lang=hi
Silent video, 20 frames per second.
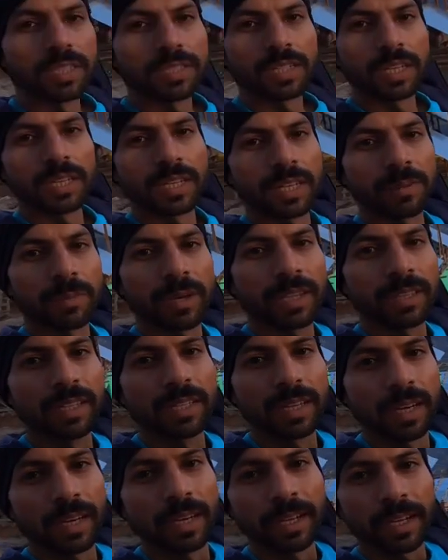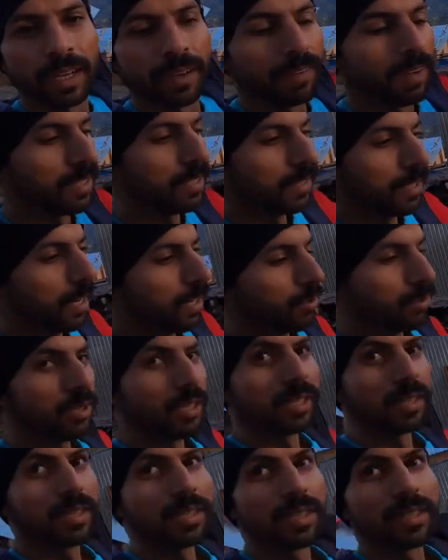सनसेट के बाद ना ठंडी हवाएं स्टार्ट
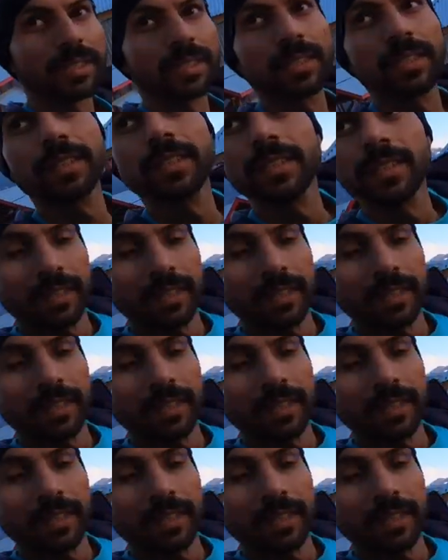हो जाती हैं